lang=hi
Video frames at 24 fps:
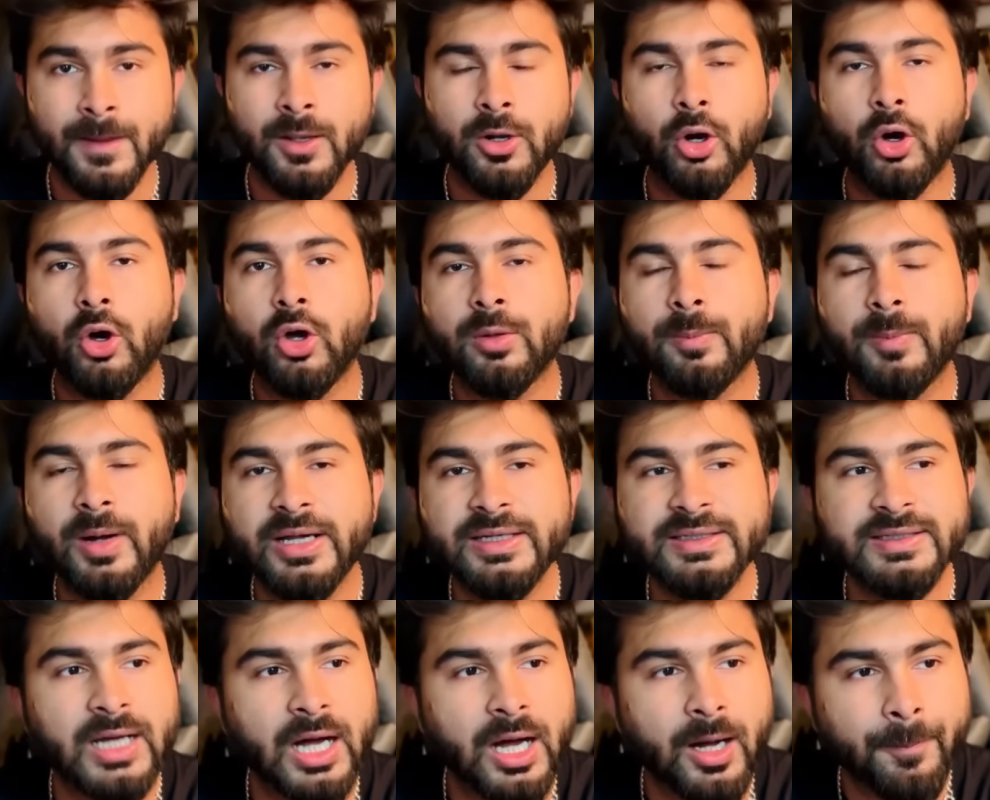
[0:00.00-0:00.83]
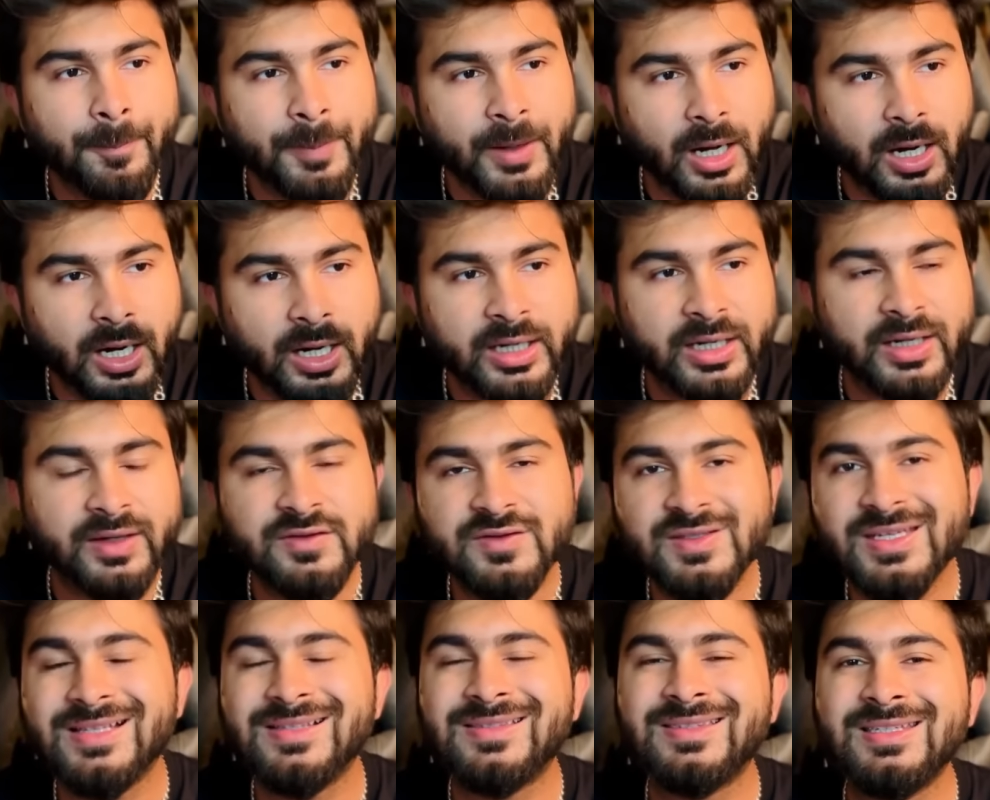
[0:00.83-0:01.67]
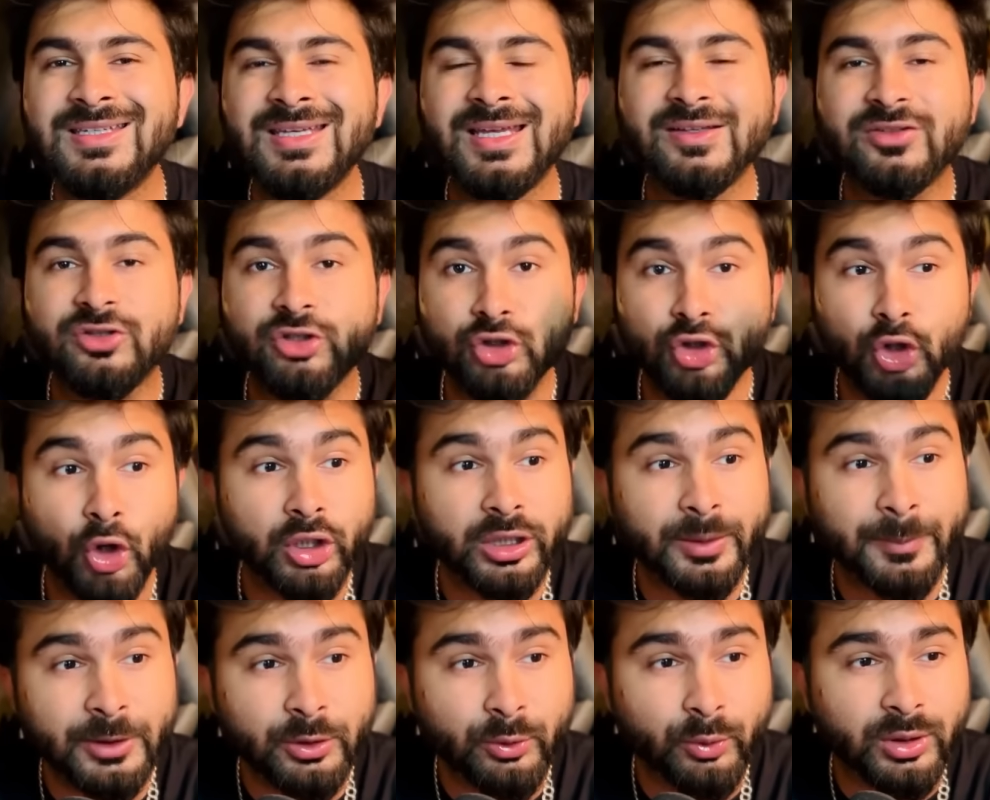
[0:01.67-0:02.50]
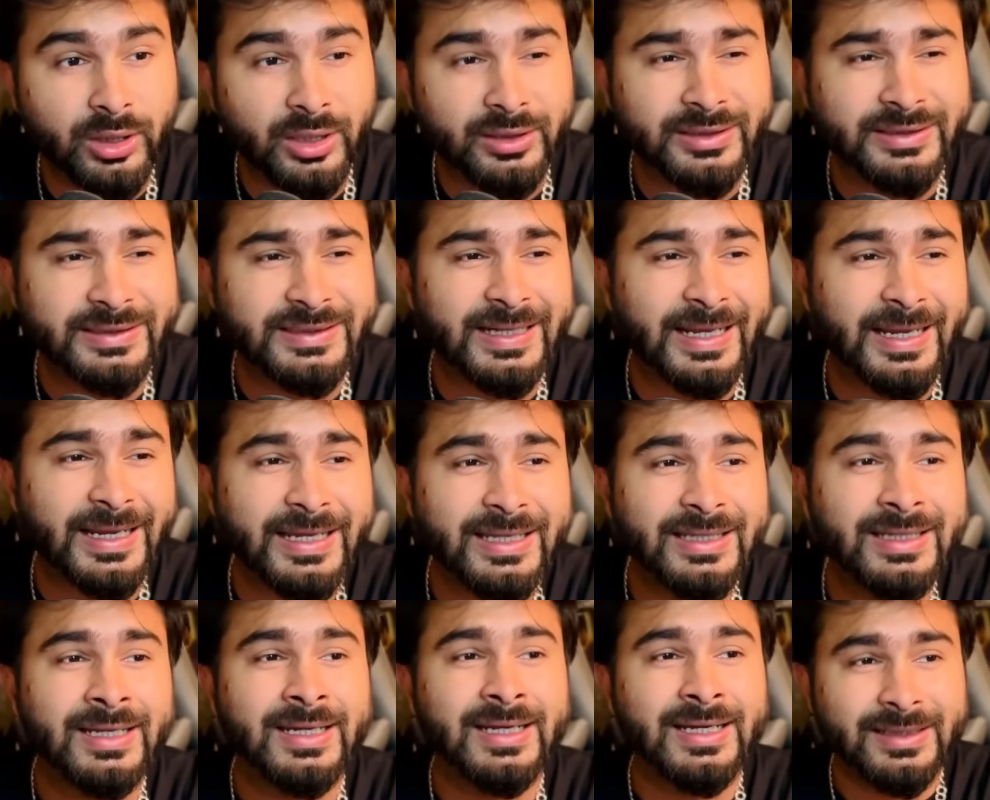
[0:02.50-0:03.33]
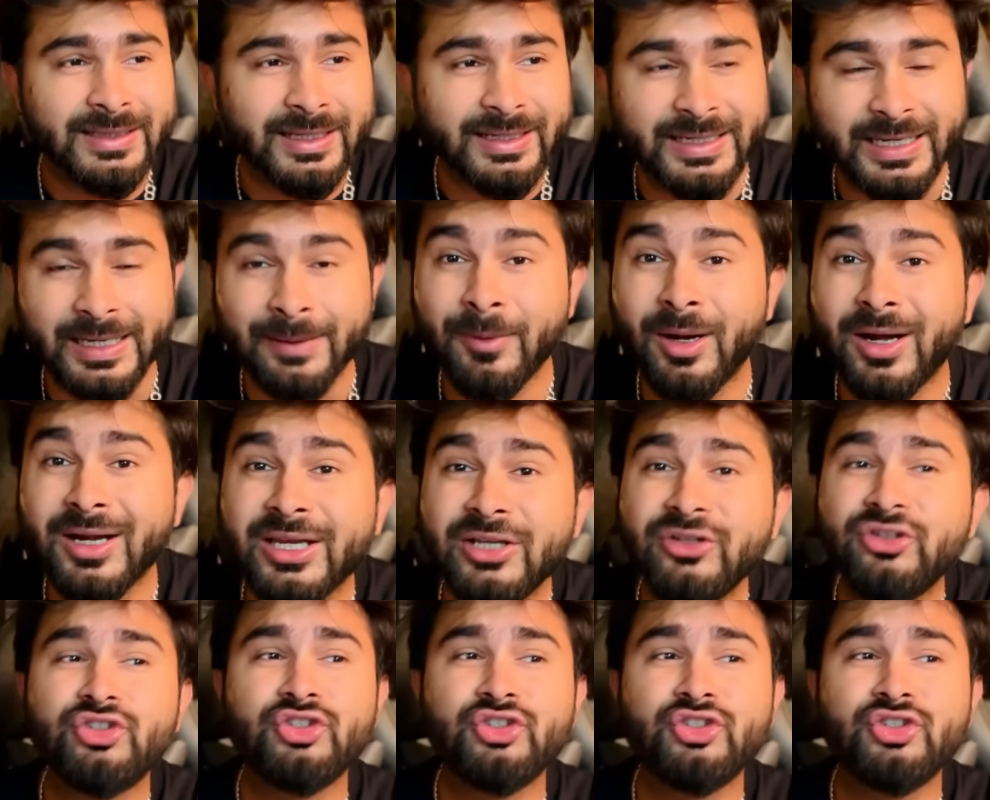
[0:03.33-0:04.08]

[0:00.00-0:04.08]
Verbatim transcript: और भाई यहाँ पे अगर चेल्सी इज नॉट एबल टू कंटेन द गेम अगेंस्ट